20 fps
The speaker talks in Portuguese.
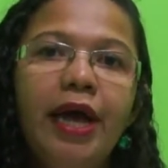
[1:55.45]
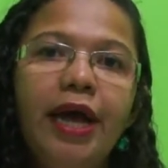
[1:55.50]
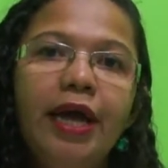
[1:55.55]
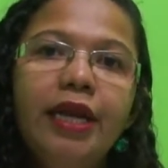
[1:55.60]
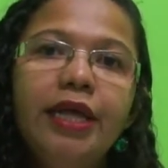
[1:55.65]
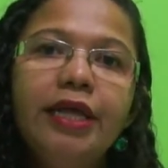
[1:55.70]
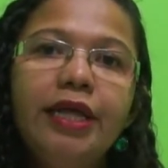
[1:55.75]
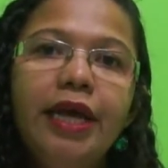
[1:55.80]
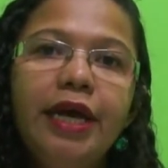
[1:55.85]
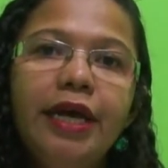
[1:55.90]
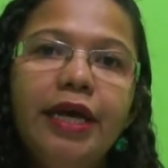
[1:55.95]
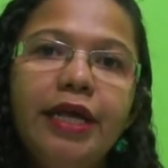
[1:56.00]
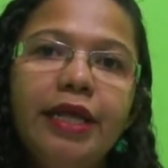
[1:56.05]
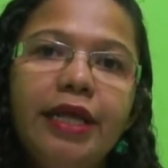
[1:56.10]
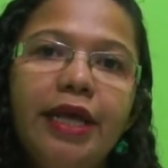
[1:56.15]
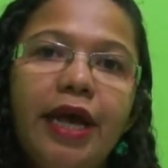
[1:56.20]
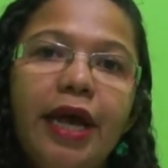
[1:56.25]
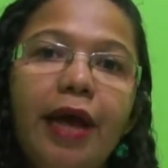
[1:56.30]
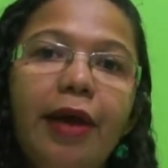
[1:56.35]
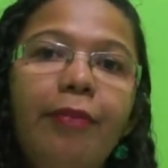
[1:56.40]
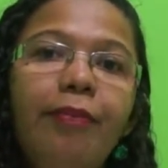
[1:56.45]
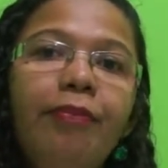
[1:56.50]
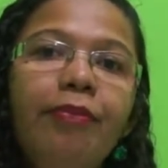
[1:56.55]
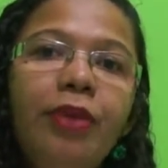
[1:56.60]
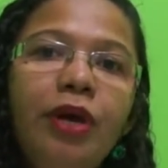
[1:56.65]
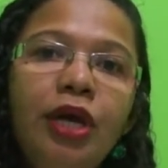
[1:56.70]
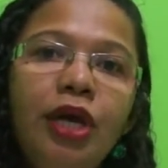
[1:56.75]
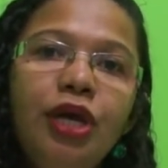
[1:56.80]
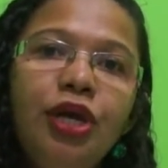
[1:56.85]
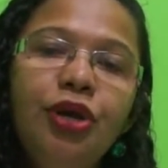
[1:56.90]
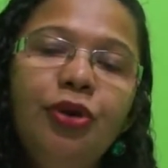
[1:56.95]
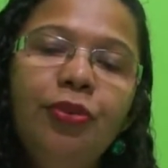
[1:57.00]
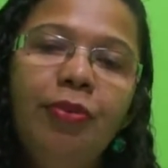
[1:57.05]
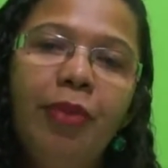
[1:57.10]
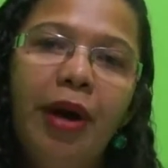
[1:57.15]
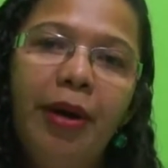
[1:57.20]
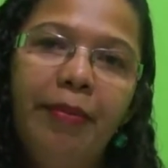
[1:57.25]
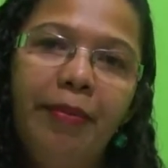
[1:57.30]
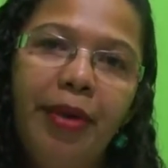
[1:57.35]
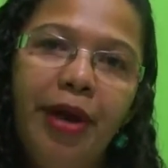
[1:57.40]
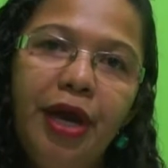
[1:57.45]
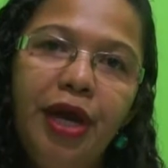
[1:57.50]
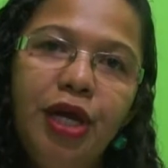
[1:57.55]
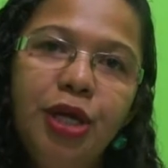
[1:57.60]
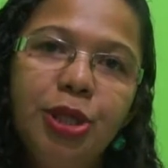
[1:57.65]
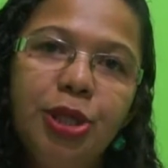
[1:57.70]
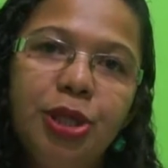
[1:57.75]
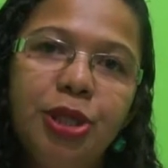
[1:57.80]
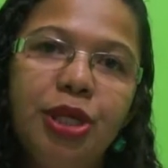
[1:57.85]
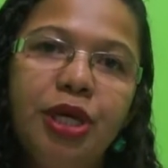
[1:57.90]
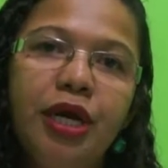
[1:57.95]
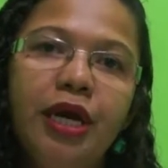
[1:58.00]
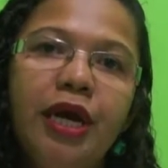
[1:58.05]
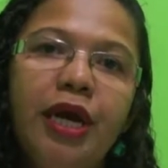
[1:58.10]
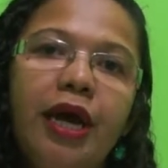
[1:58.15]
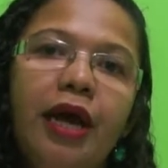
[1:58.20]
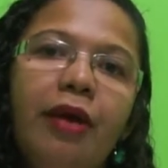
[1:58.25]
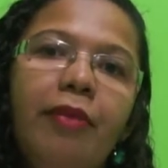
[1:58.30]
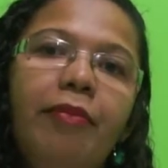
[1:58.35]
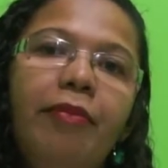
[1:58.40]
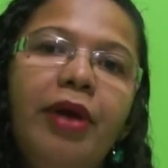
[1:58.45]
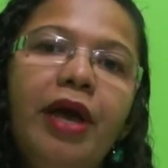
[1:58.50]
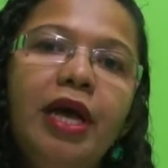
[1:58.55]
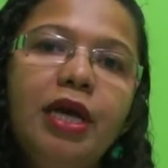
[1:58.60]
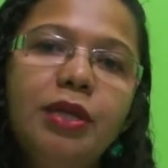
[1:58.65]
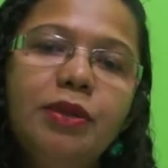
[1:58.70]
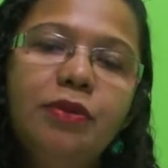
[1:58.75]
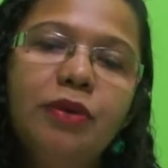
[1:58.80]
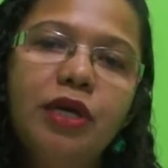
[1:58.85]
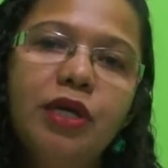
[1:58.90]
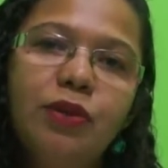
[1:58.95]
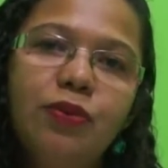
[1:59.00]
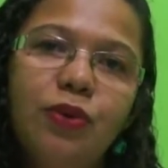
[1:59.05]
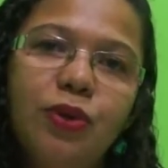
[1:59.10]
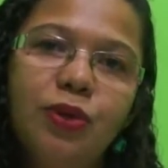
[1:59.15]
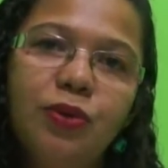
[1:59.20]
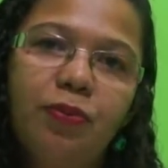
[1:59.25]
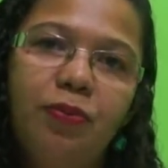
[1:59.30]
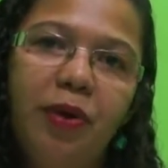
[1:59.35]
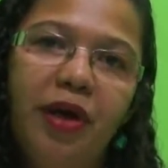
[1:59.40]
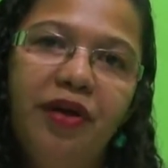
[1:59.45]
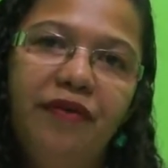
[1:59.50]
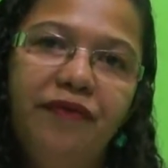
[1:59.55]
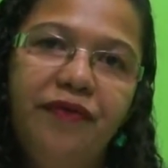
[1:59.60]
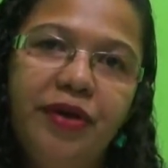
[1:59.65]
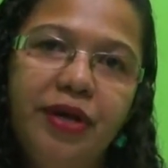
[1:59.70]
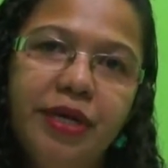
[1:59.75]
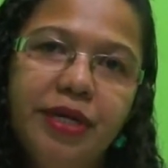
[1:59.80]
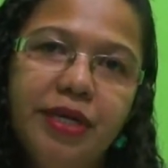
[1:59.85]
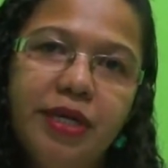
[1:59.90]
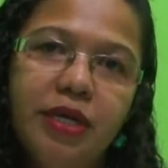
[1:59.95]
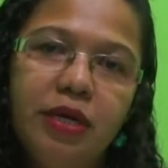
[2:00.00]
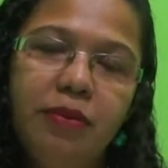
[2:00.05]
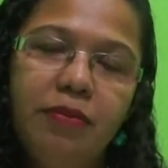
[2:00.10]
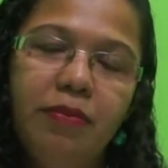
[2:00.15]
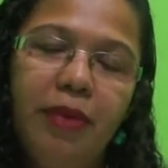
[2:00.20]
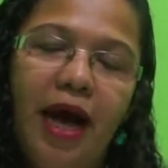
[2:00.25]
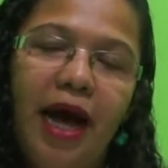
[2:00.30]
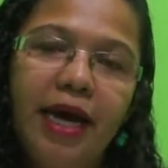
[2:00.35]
ele tem que ter minimamente mesmo na sua superfície,